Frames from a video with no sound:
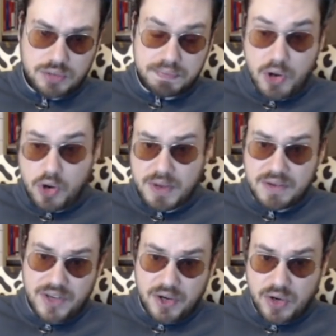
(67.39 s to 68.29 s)
un po' come il
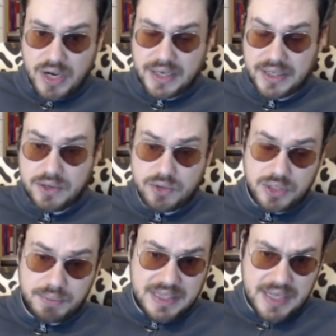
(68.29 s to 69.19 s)
Verona negli
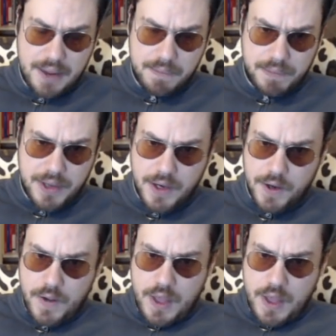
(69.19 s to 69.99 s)
ultimi tempi.